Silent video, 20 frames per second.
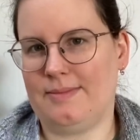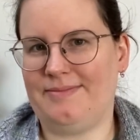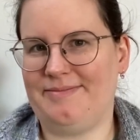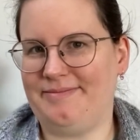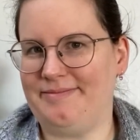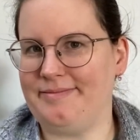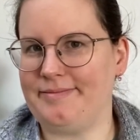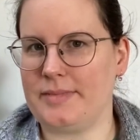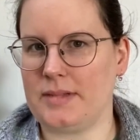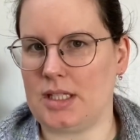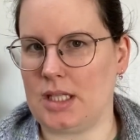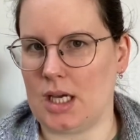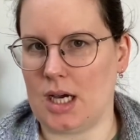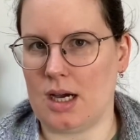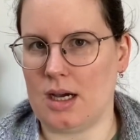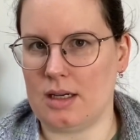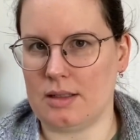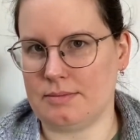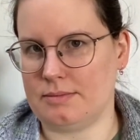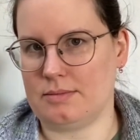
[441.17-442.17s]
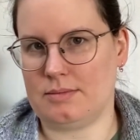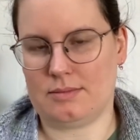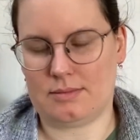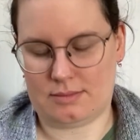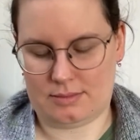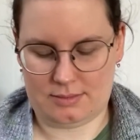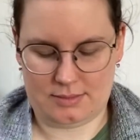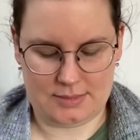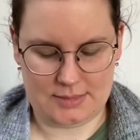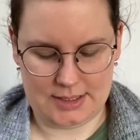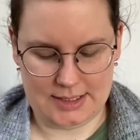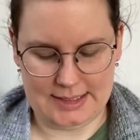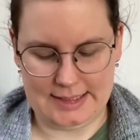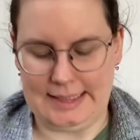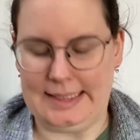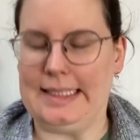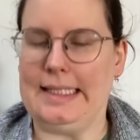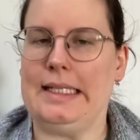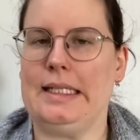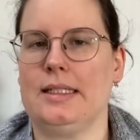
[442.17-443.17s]
hm, ja,
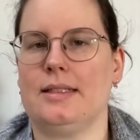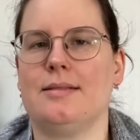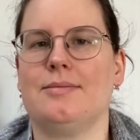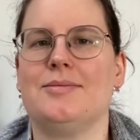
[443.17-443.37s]
es geht.